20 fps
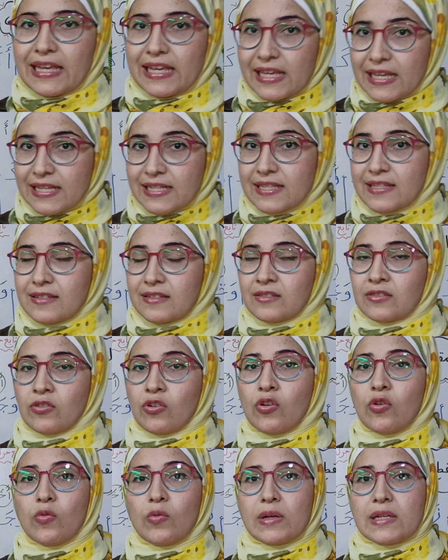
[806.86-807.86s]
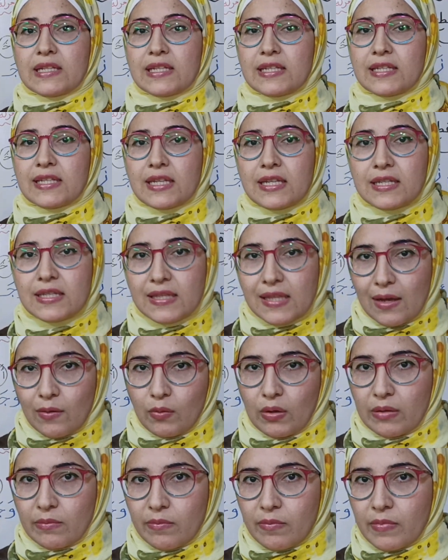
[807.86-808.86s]
هقيس ان هو
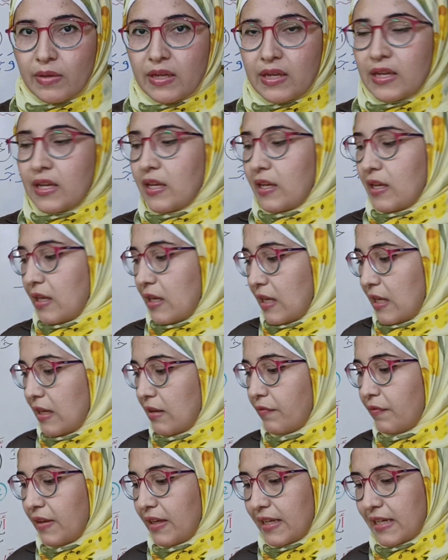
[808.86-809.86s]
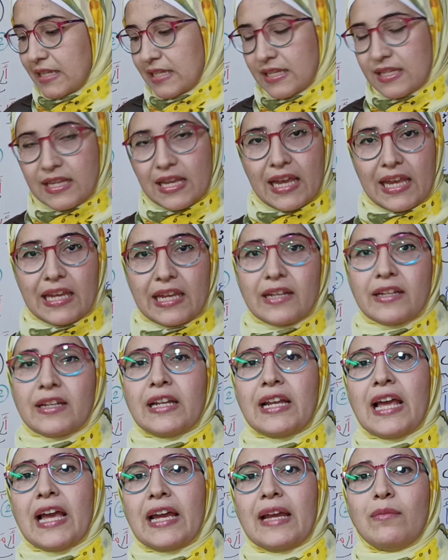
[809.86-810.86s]
استوعب آه، الفكره ازاي
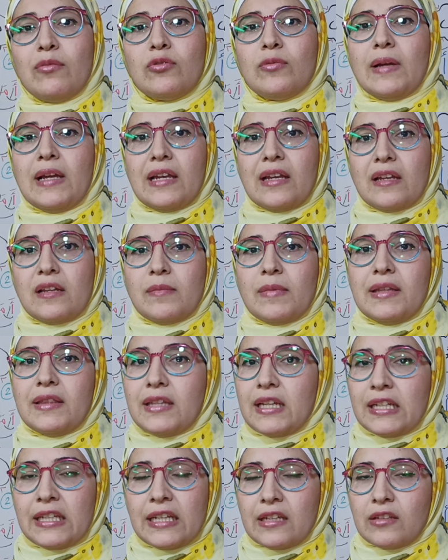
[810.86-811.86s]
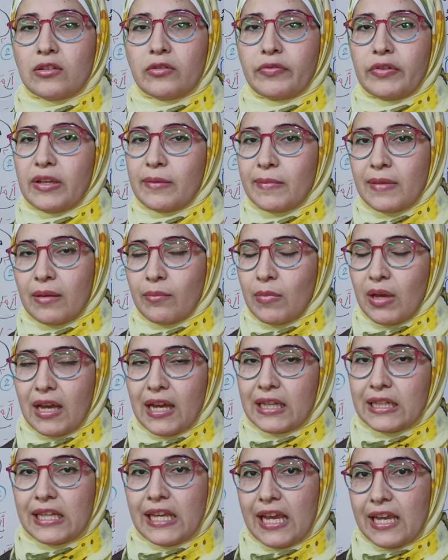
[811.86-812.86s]
ان انا هجيب له بقى كلمات تانية اضافيه
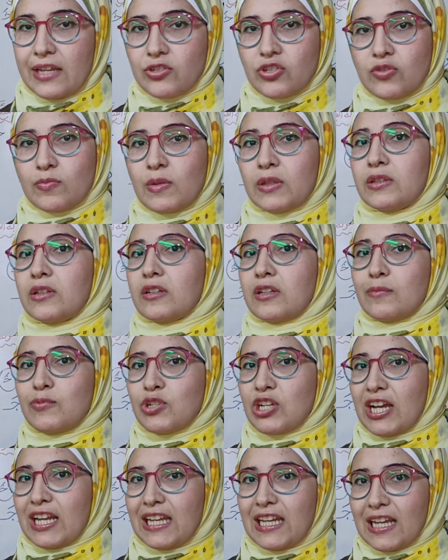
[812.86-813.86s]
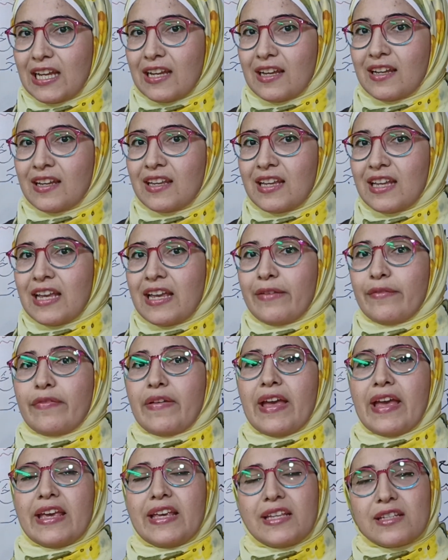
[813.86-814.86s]
ما خدهاش ما اتدربش عليها
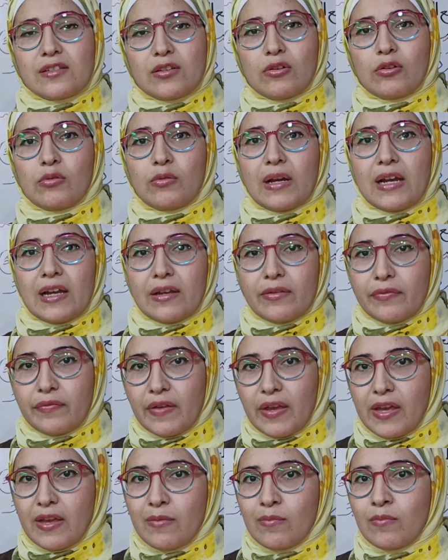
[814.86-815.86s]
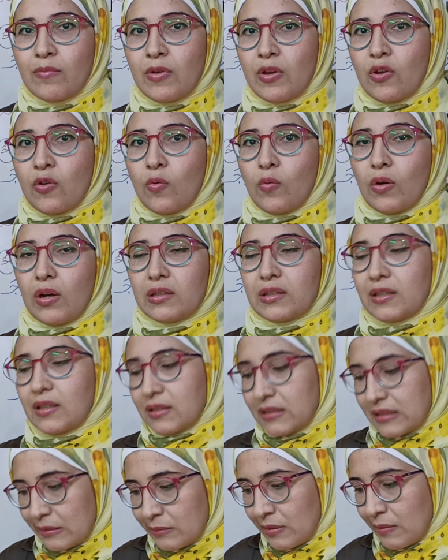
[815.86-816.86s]
فهقيس هو فهم
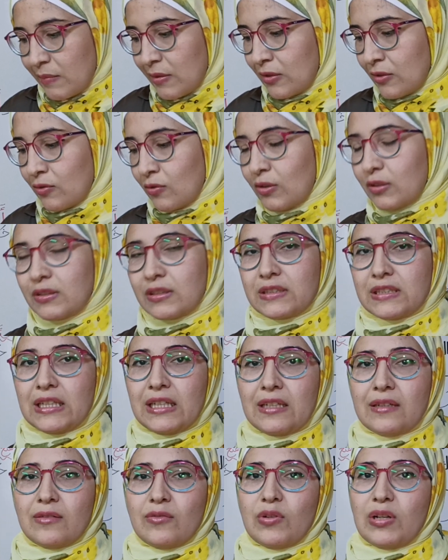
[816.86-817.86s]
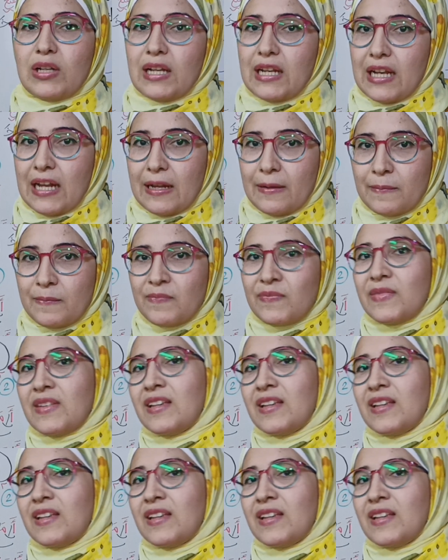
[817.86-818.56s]
واتقن تماما النقطه دي ولا لا